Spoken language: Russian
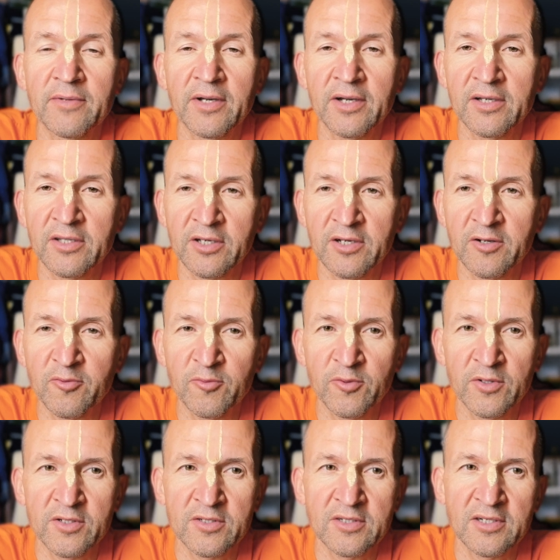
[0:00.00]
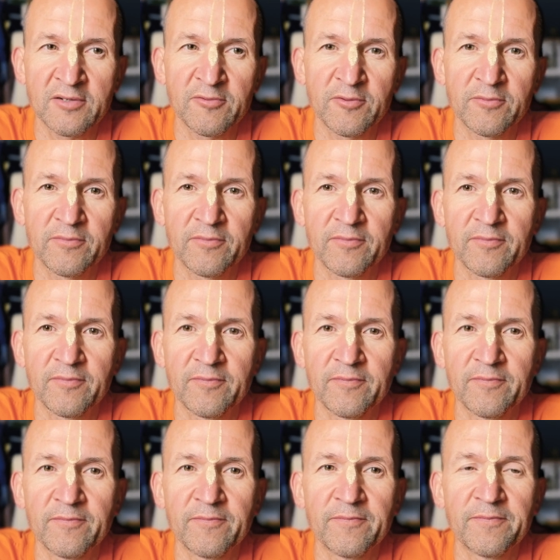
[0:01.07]
Адха Севу.
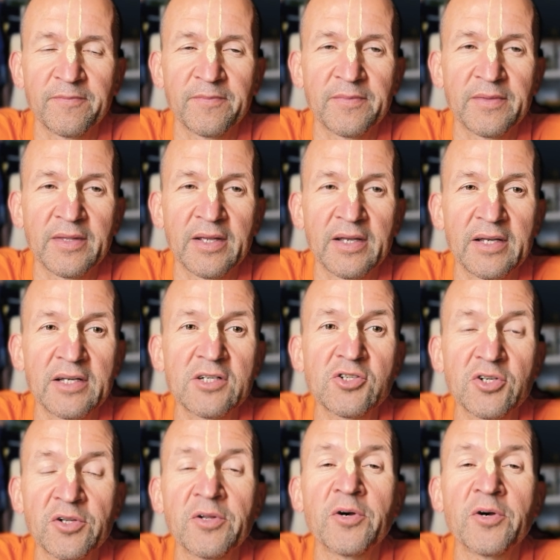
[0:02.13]
Шила